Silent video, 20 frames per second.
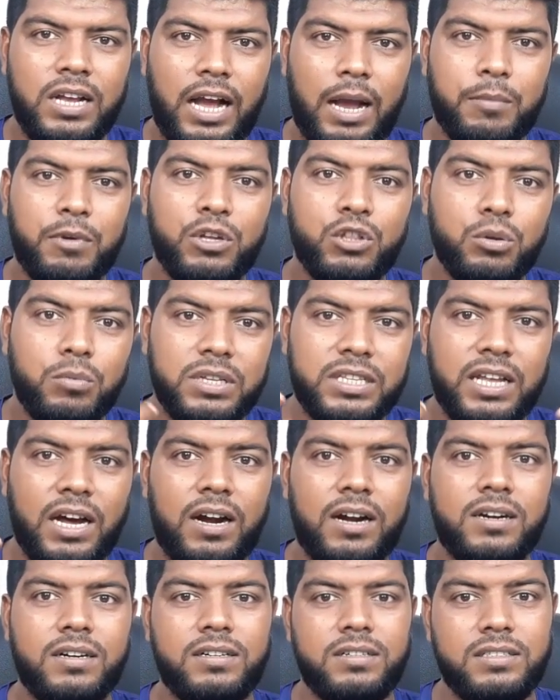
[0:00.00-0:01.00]
আমি হয়তো বা
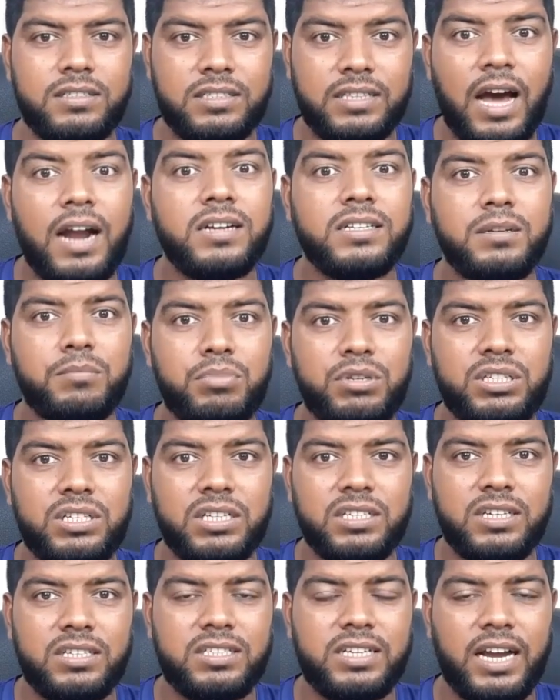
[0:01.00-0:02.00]
তার তার যে
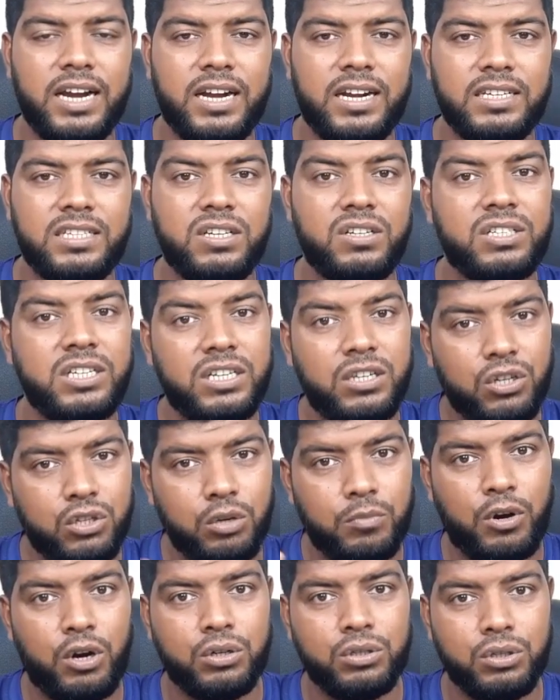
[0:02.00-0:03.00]
বিশ্বাসের জায়গাটা ছিল সেটা
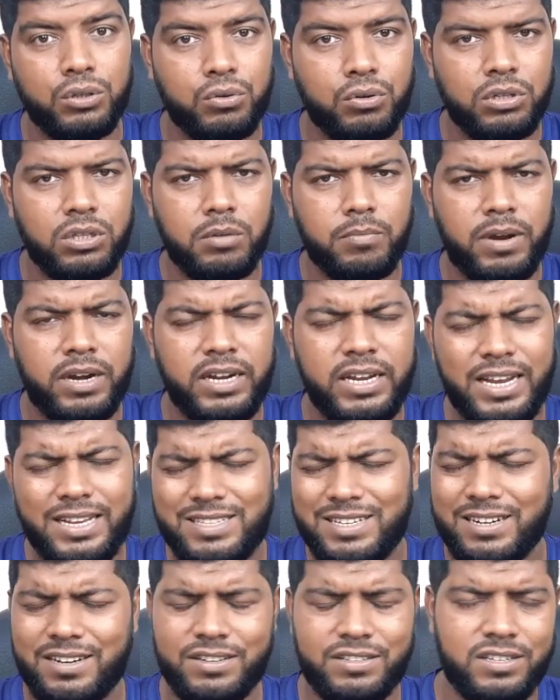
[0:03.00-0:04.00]
হয়তো বা অর্জন করতে পারিনি
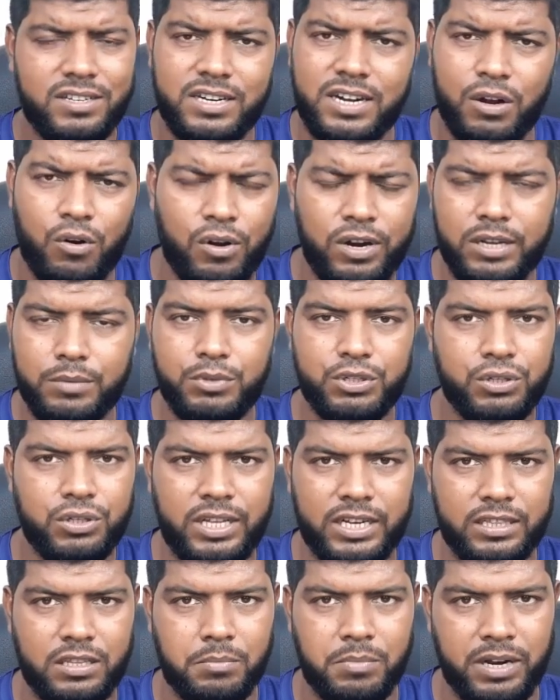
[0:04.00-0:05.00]
অ্যাসেট্রা অ্যাসেট্রা অনেক বিষয়
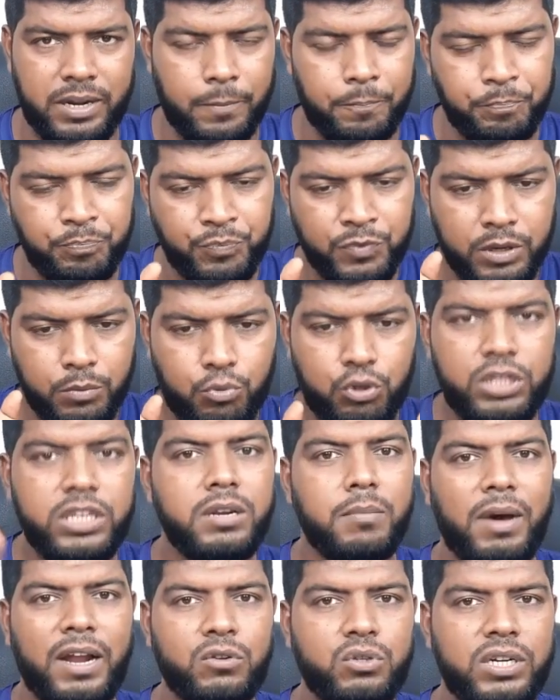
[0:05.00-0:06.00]
থাকতে পারে
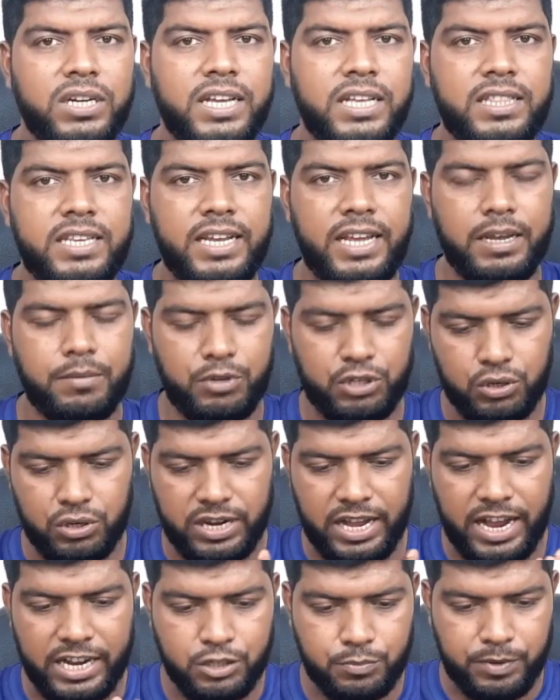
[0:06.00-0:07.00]
প্রতিটা মানুষের ক্ষেত্রে এই
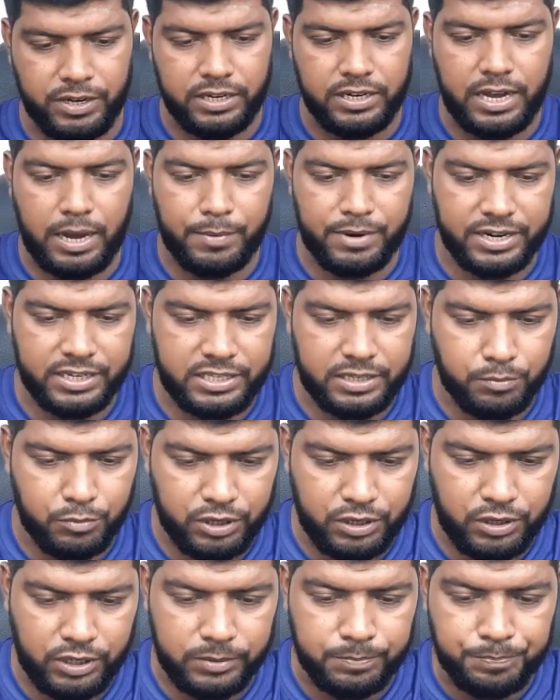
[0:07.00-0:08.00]
বিষয়টা আসবে আমার কাছে
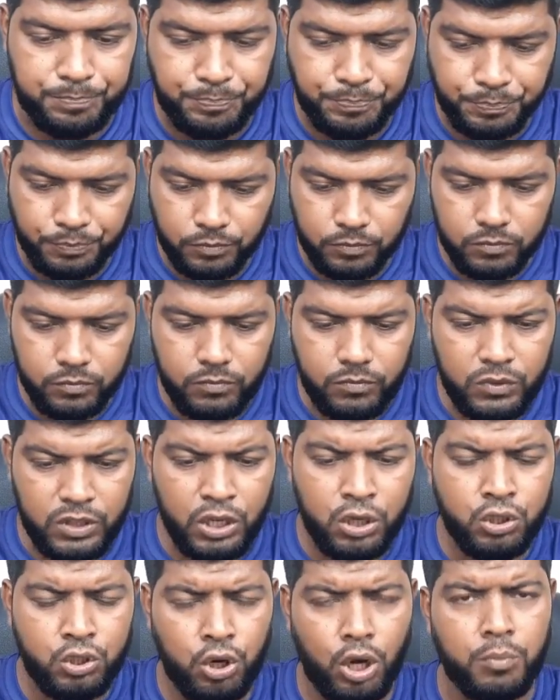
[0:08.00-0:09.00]
মনে হয়
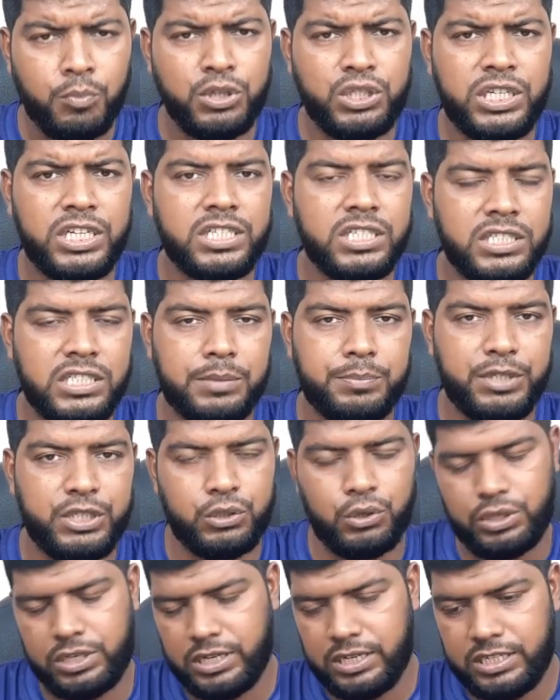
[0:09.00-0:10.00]
সর্বশেষে যে
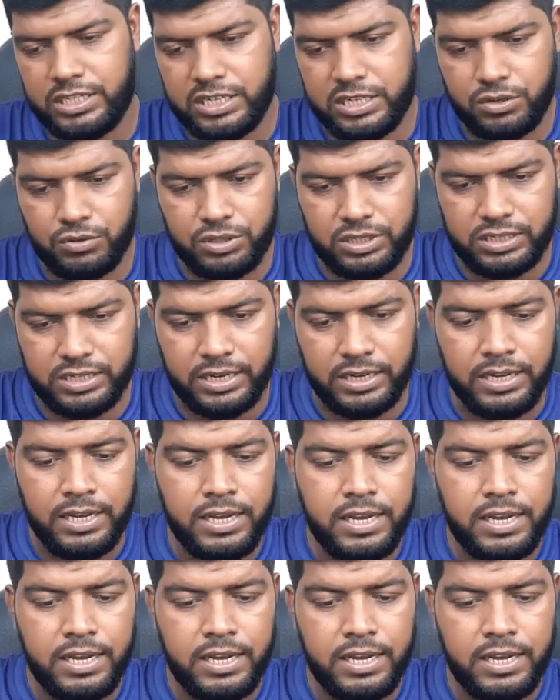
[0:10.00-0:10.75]
বিষয়টি সেটি হচ্ছে যে